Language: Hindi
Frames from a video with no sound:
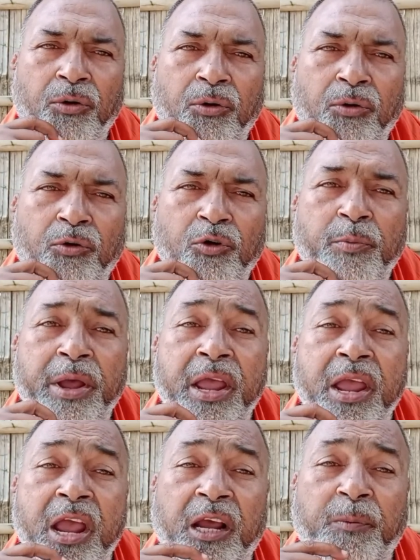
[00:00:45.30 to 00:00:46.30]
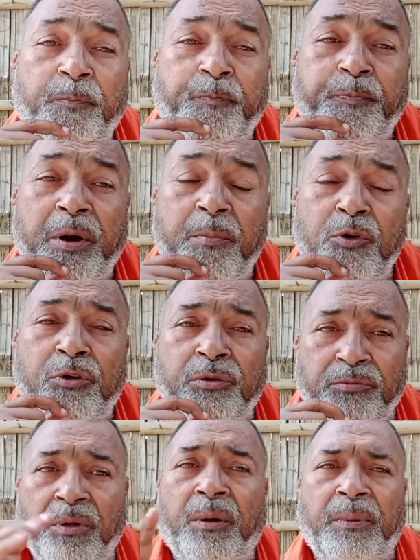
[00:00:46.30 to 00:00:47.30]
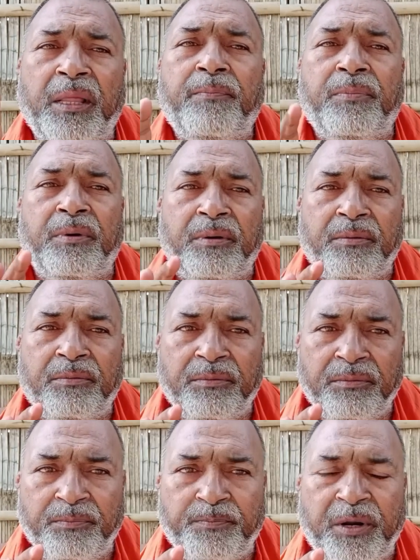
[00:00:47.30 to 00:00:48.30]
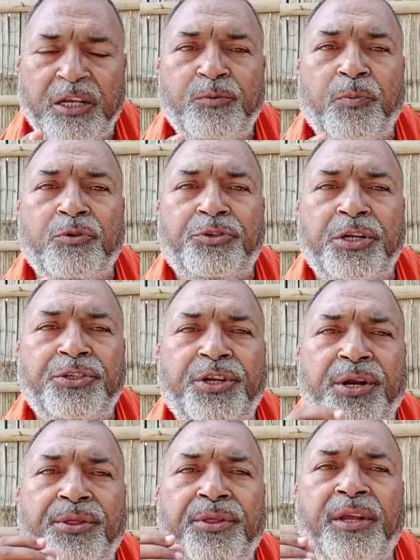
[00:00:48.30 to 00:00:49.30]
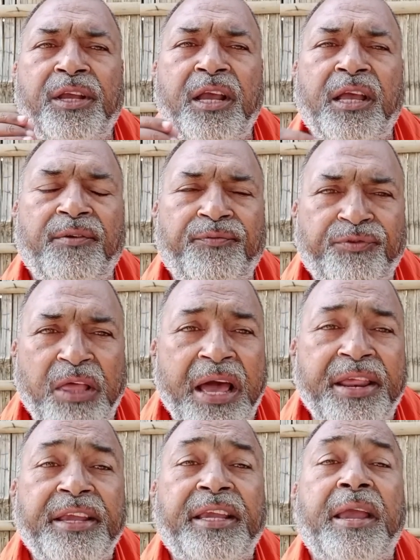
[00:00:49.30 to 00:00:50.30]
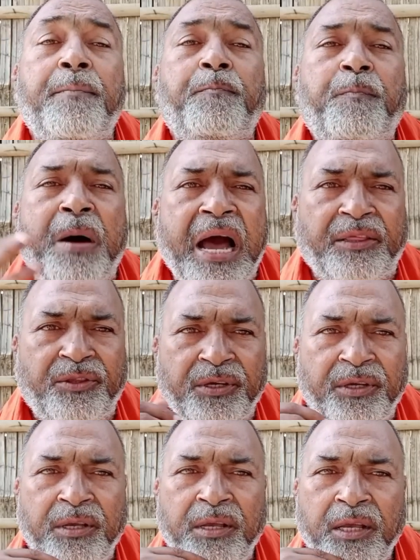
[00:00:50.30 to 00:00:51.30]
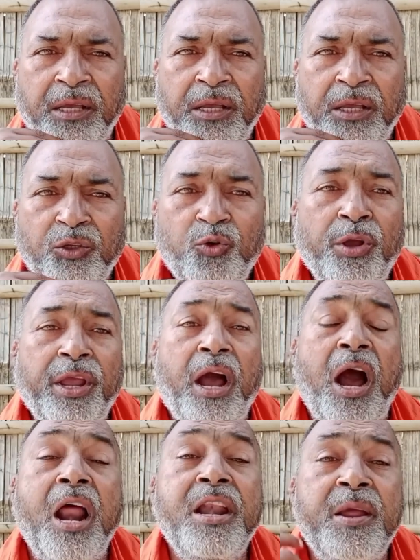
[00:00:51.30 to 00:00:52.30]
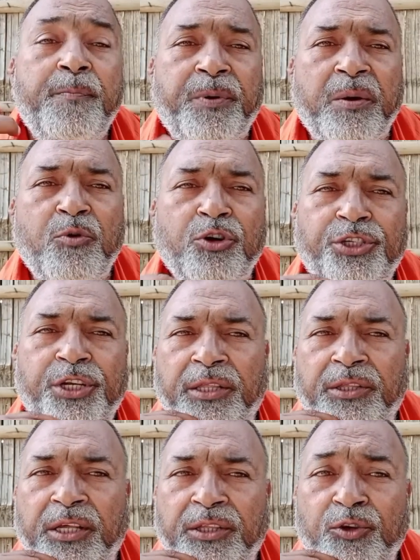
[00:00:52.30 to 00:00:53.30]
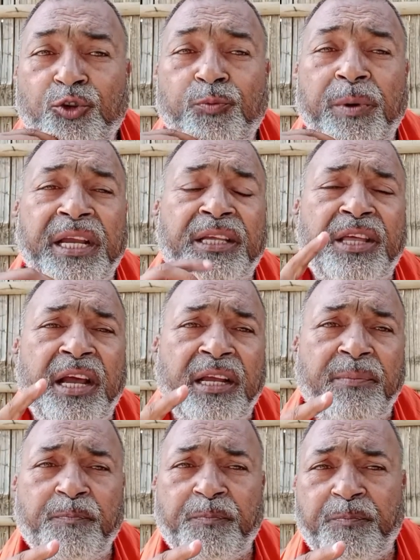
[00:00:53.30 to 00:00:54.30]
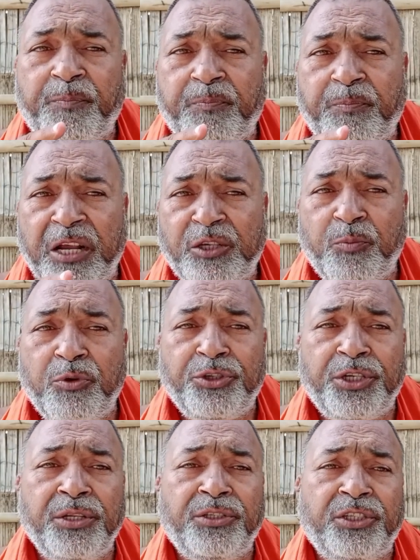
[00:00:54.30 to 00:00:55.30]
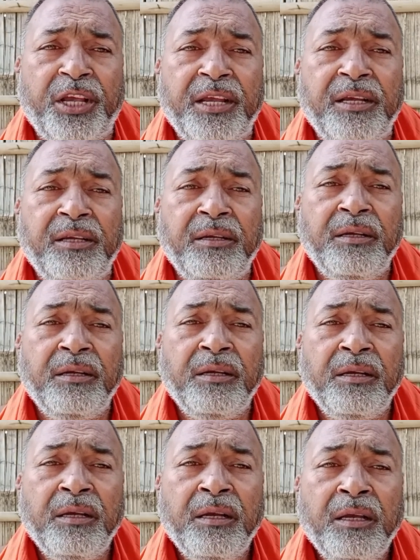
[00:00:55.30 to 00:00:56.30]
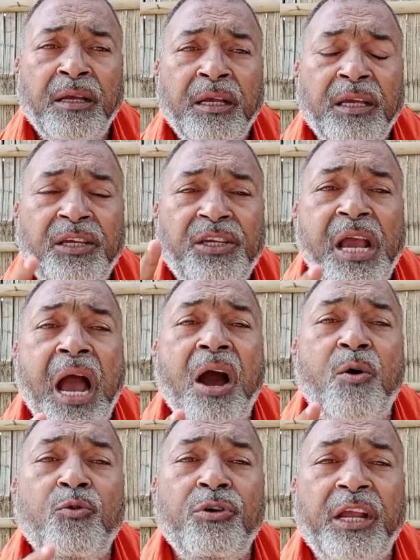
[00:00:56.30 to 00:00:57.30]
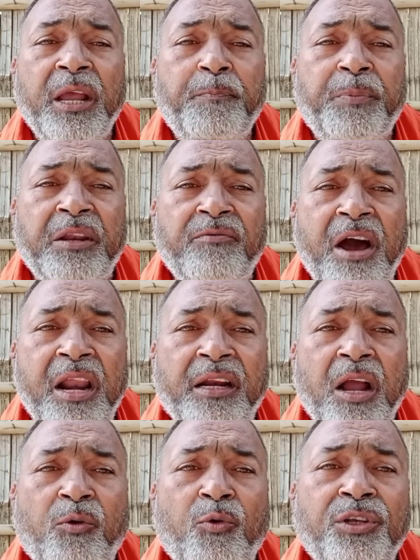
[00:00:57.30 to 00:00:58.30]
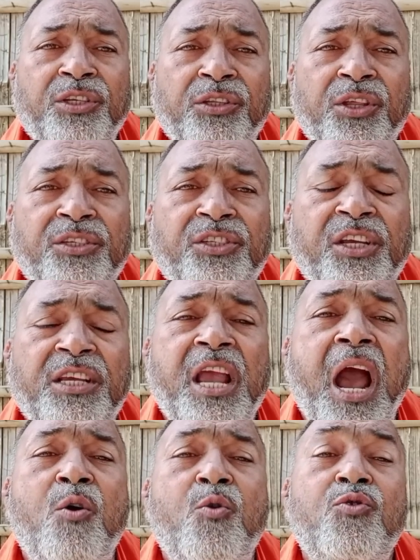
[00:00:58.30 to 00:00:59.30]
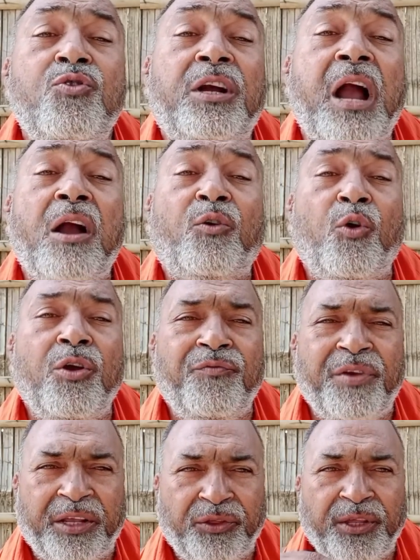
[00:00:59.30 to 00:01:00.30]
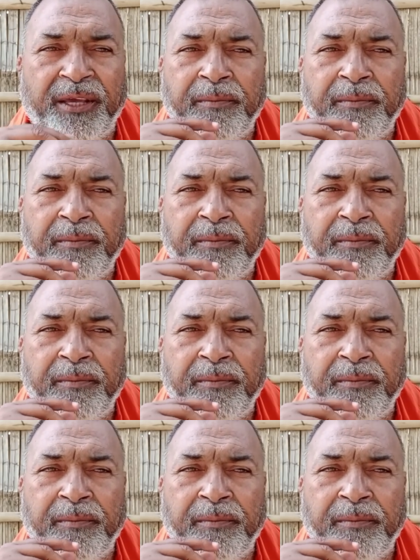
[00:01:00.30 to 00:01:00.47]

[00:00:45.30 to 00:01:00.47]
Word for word: उनमें एक प्रमुख मतलब ब्रजभूषण शरण सिंह की गिरफ्तारी के बाद जो अन्य प्रमुख शर्तें थी उसमें यह था कि ब्रजभूषण सिंह या उनके परिवार का कोई सदस्य या उनका कोई व्यक्ति